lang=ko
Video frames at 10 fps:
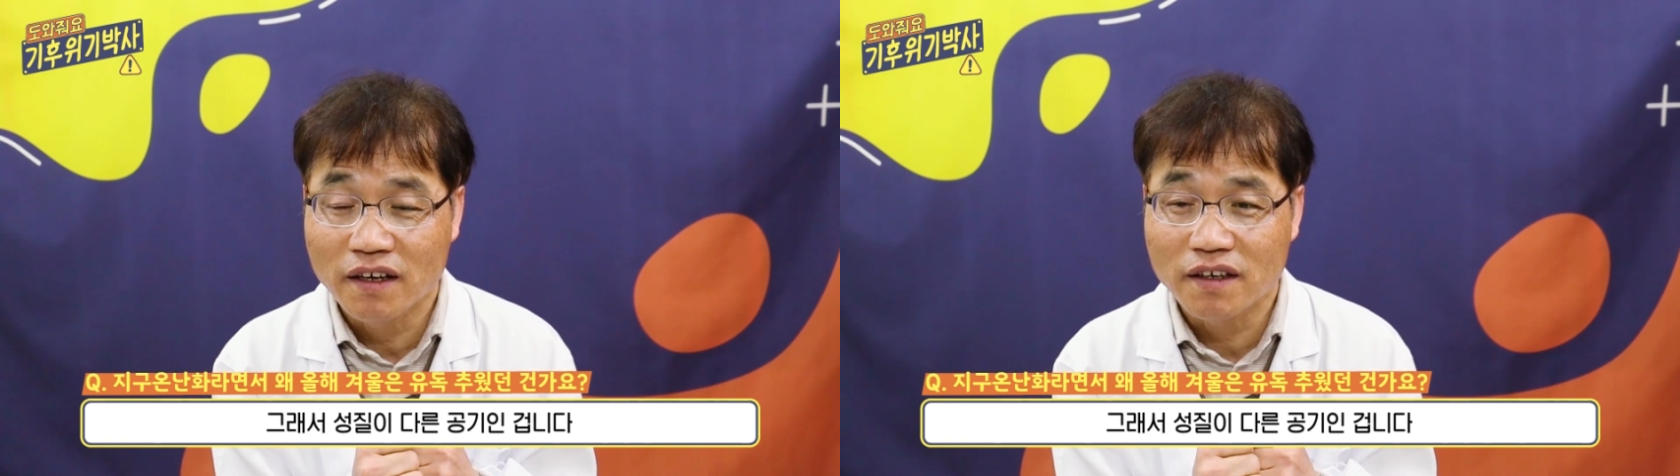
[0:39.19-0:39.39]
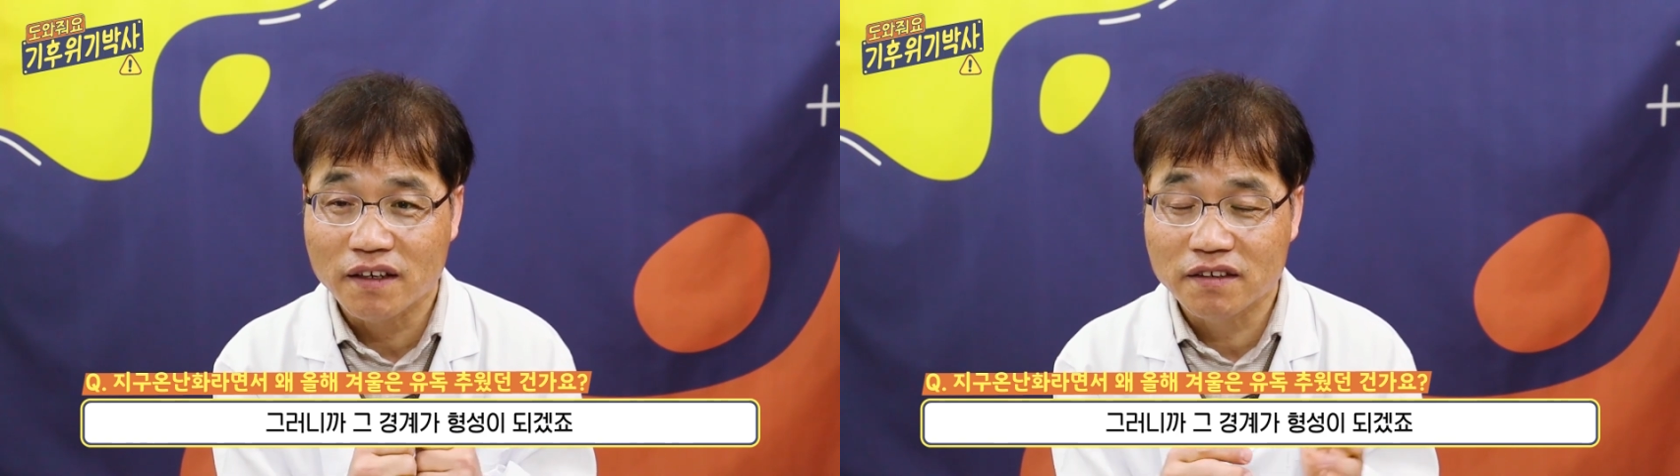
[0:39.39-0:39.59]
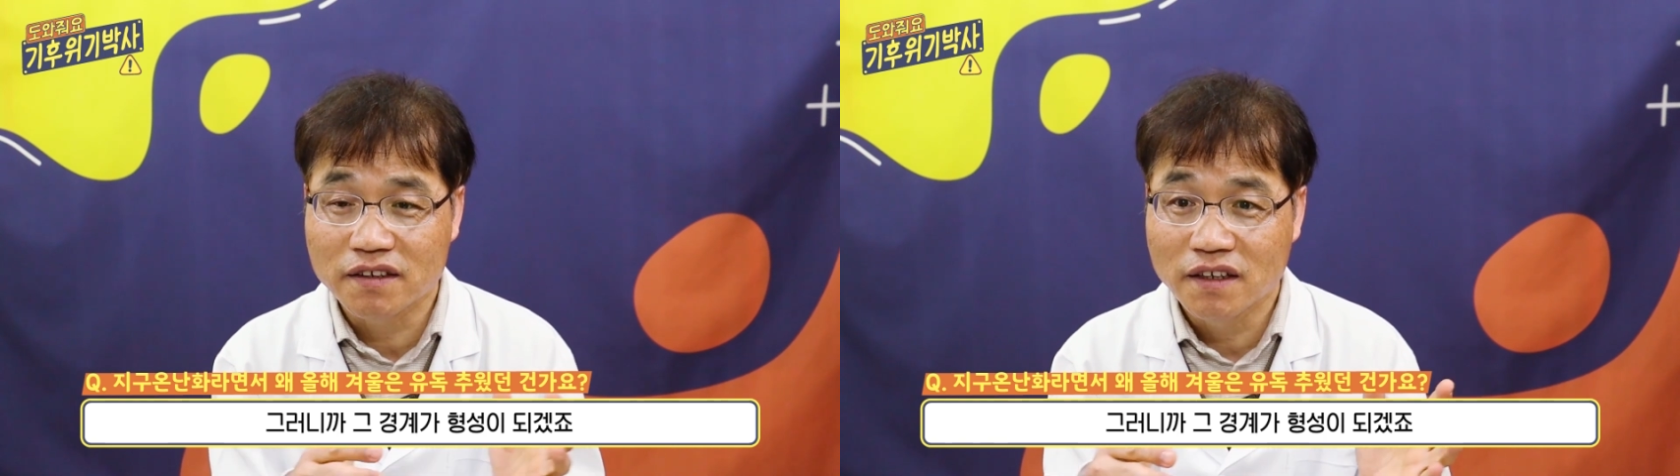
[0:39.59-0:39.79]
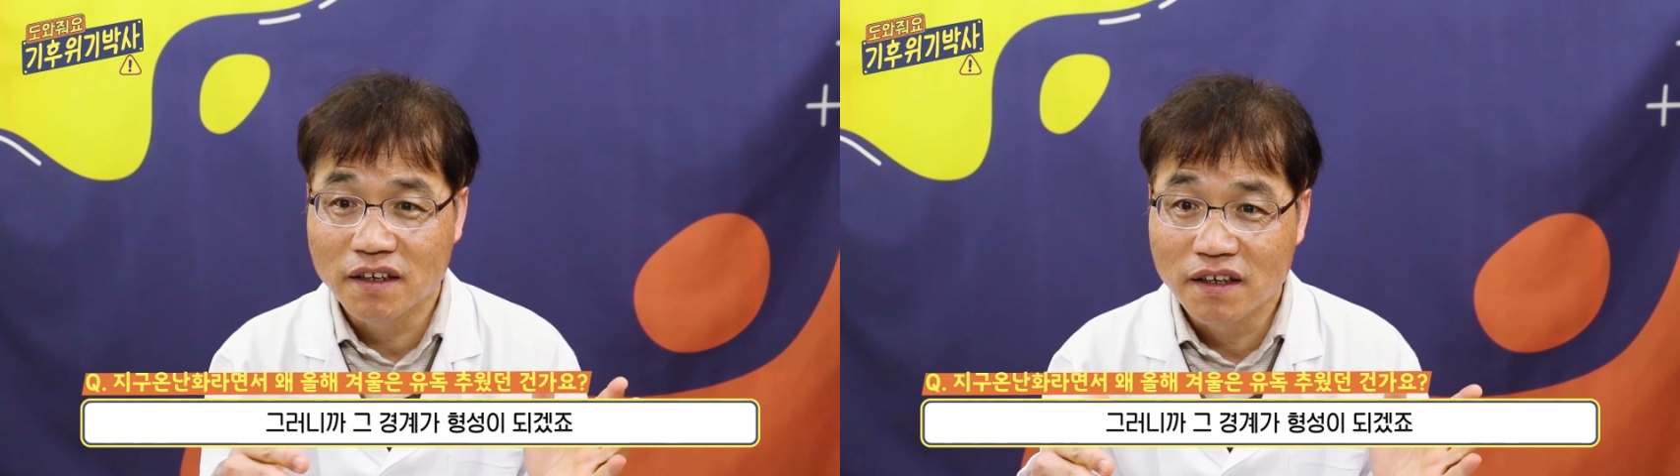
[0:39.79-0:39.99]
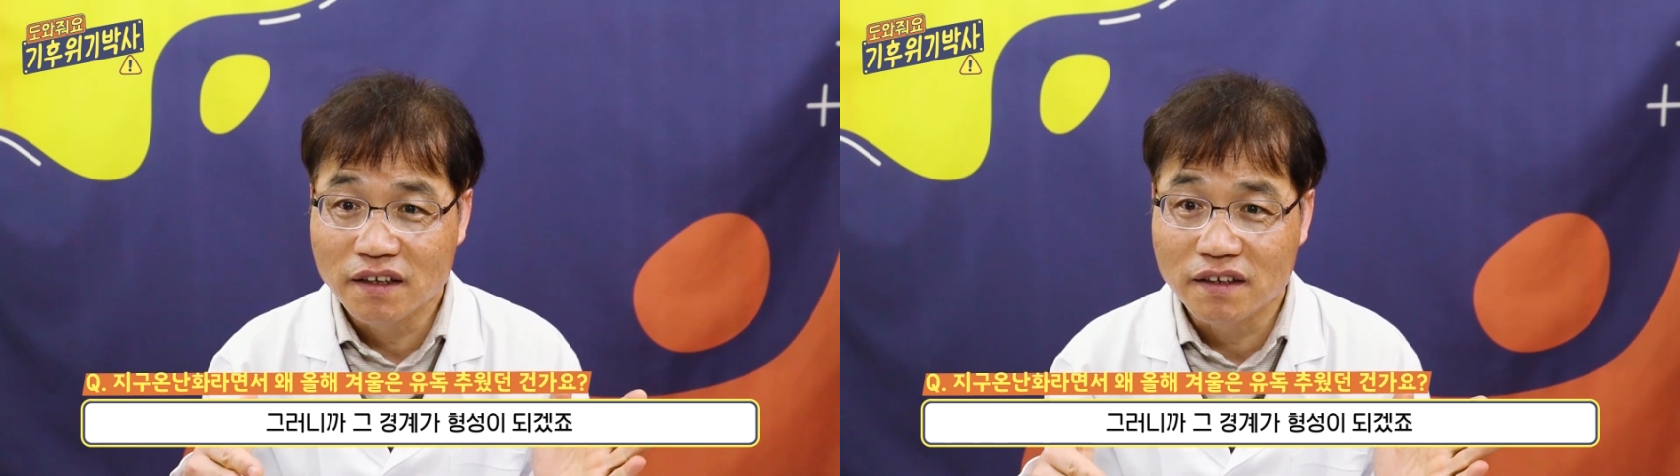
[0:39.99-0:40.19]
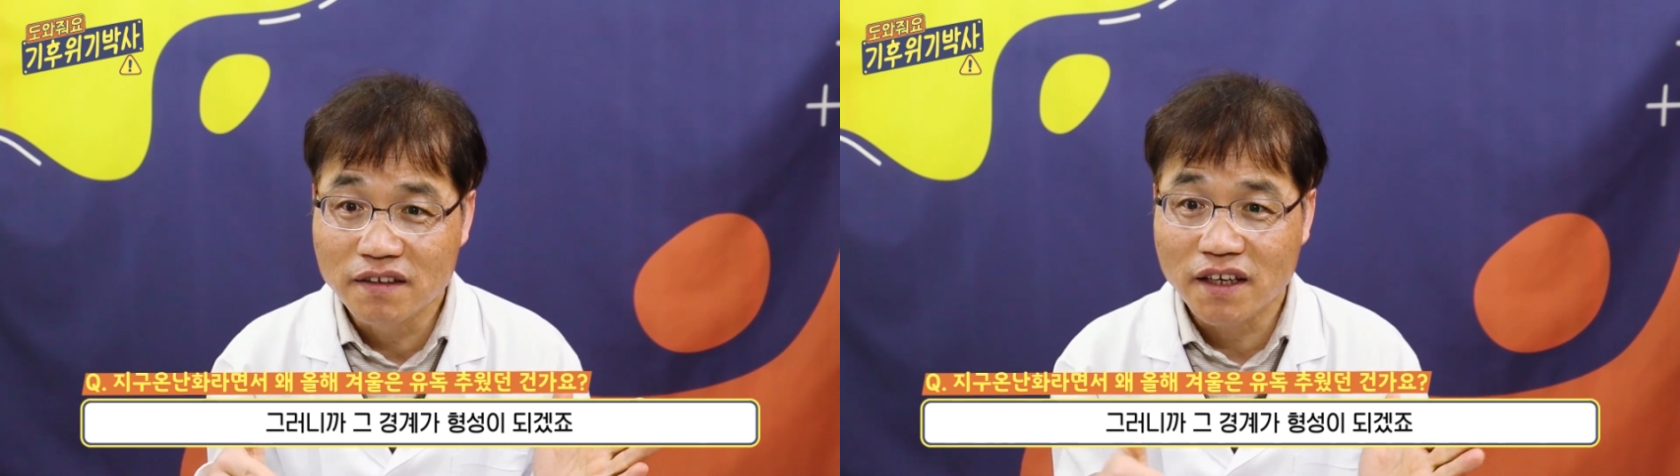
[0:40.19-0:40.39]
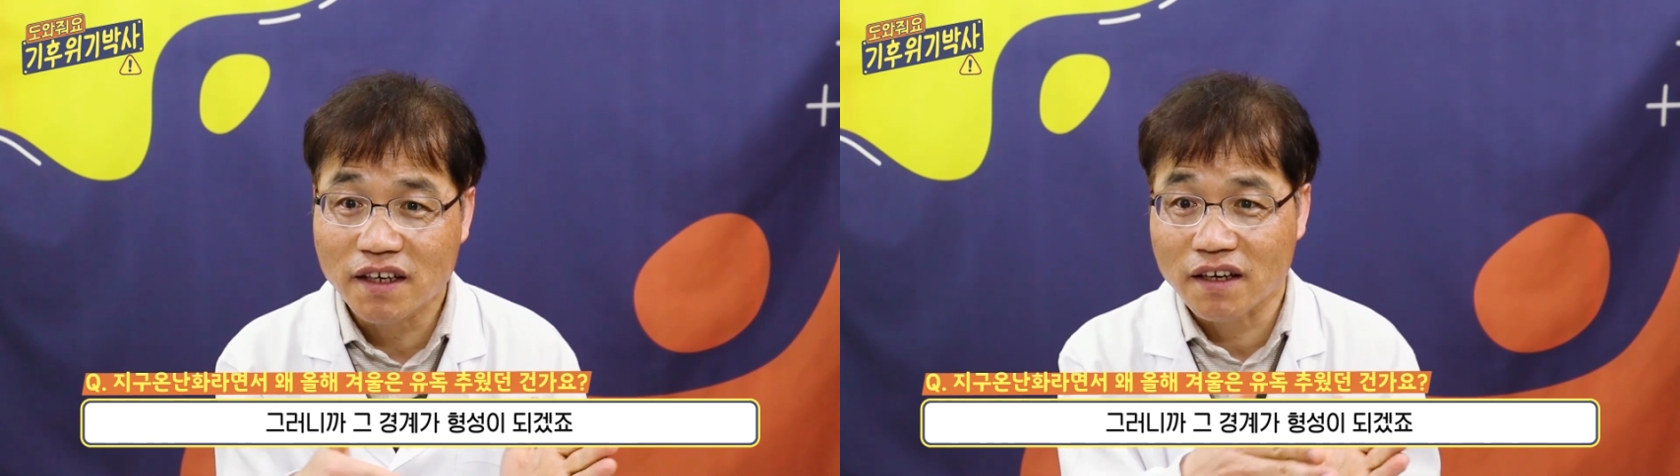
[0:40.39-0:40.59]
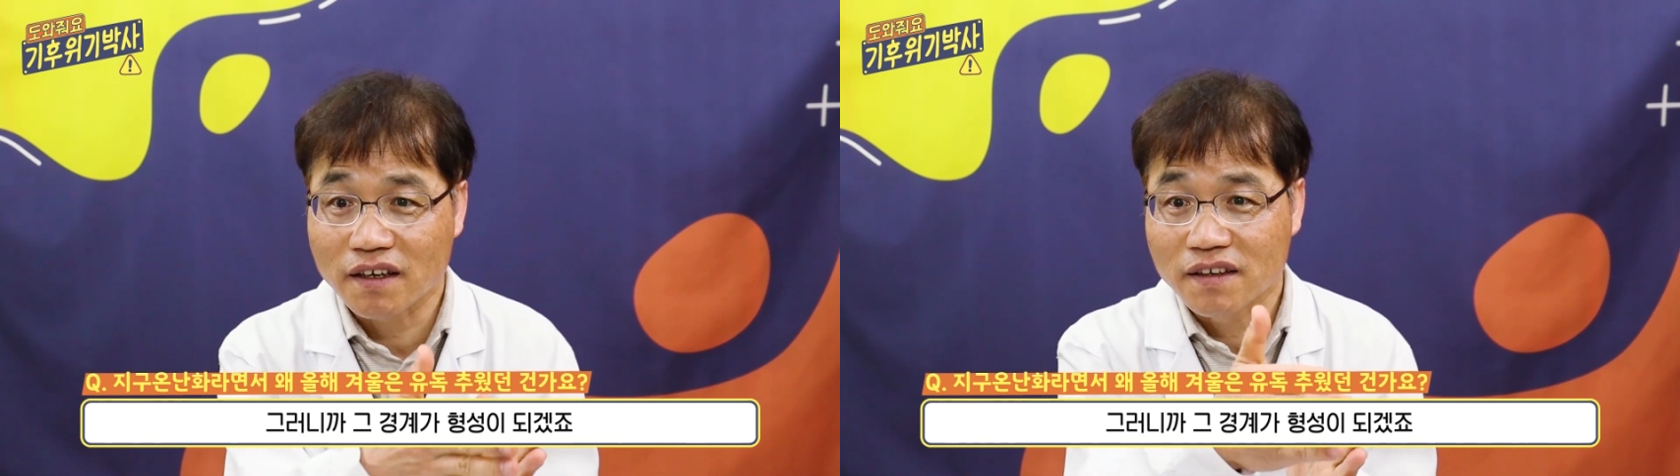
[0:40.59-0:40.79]
그러니까 그
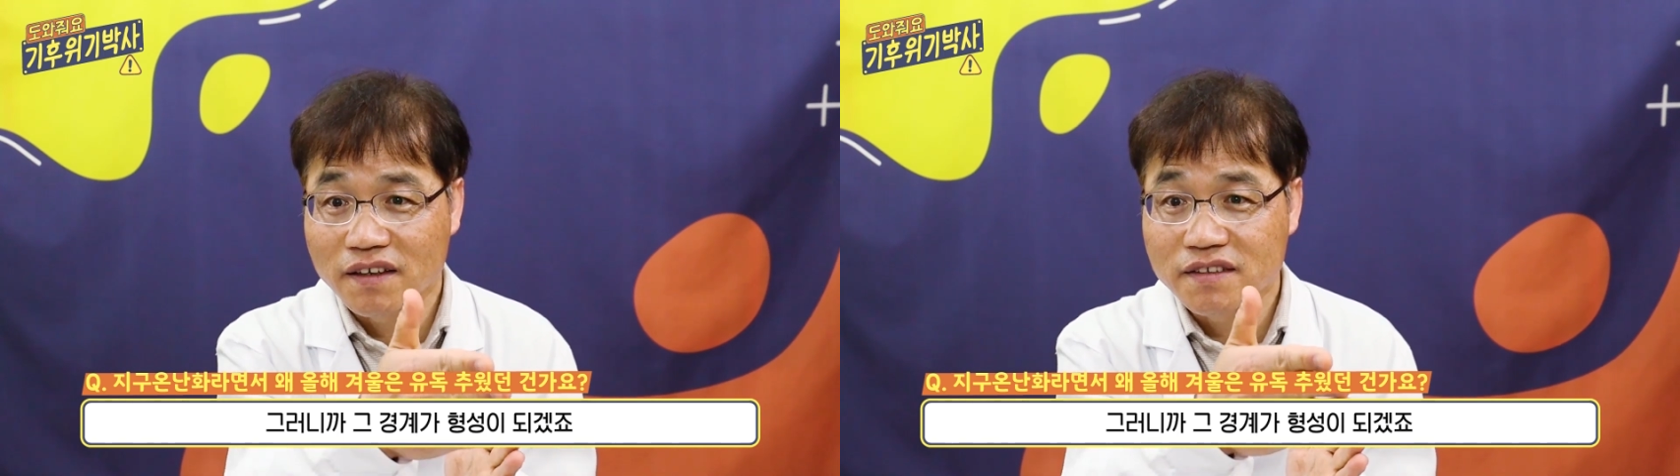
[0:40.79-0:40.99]
경계가